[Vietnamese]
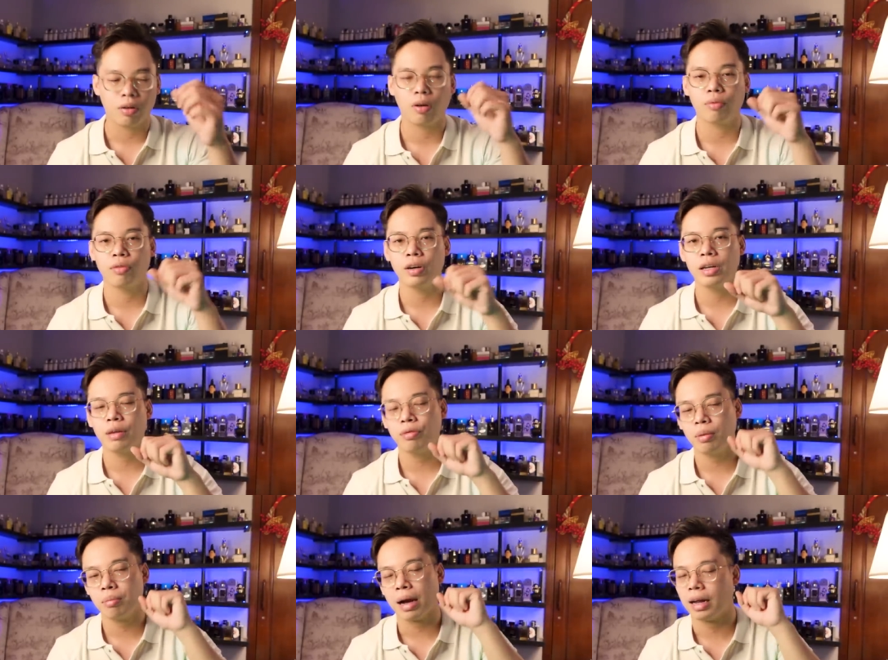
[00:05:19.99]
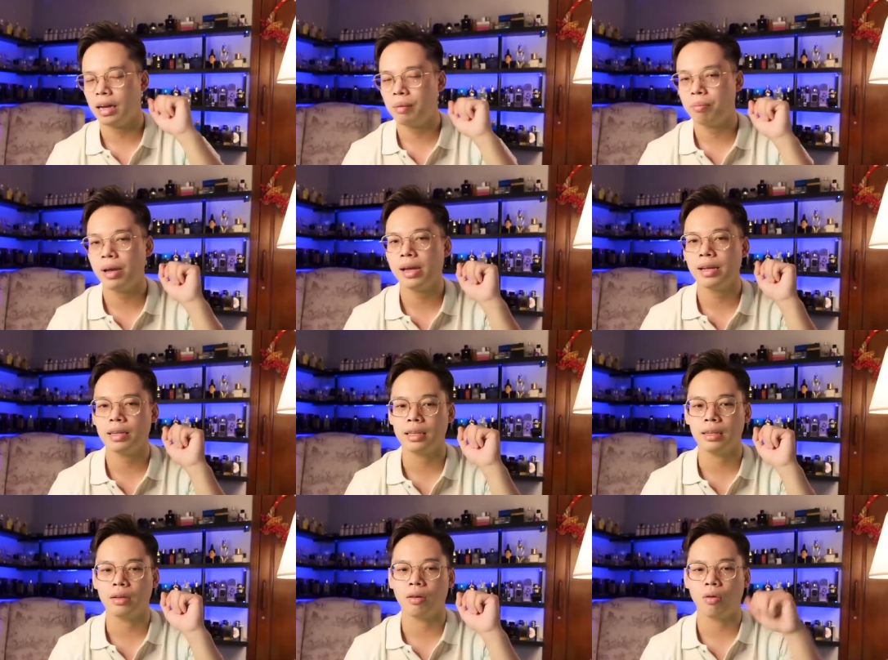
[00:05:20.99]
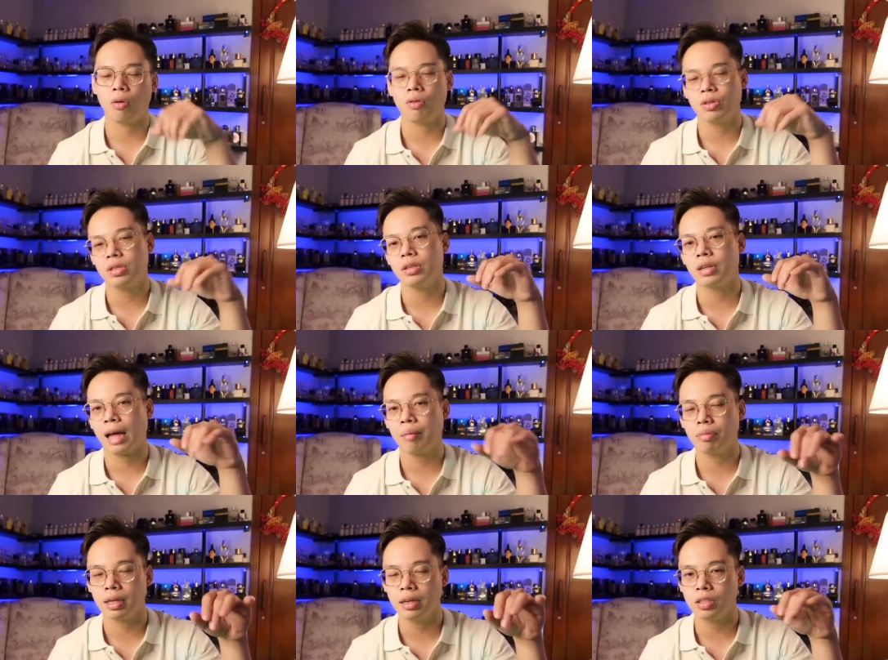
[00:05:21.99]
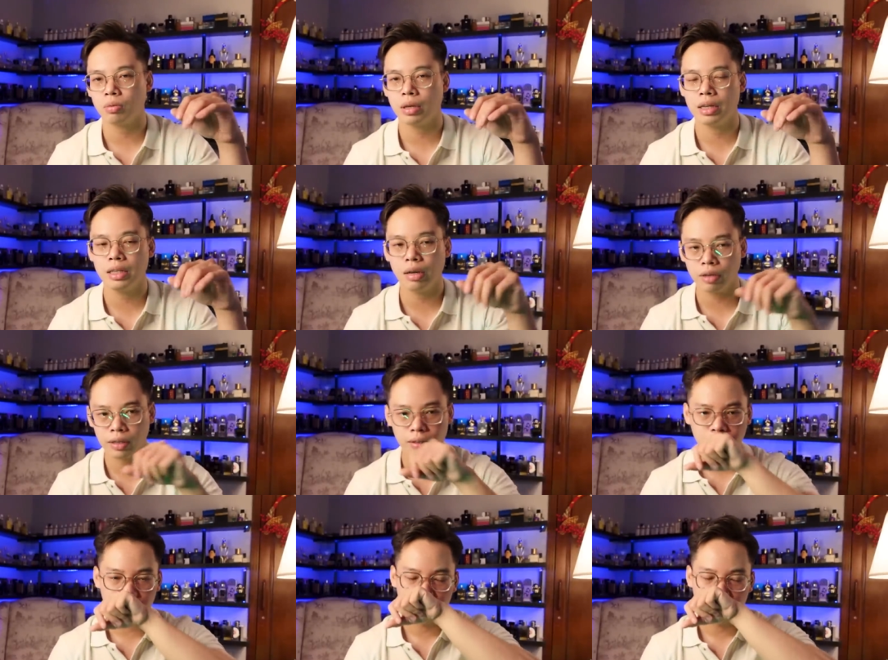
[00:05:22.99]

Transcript: còn với cái phiên bản EDP thì nó có sự nam tính ở trong đấy nhiều hơn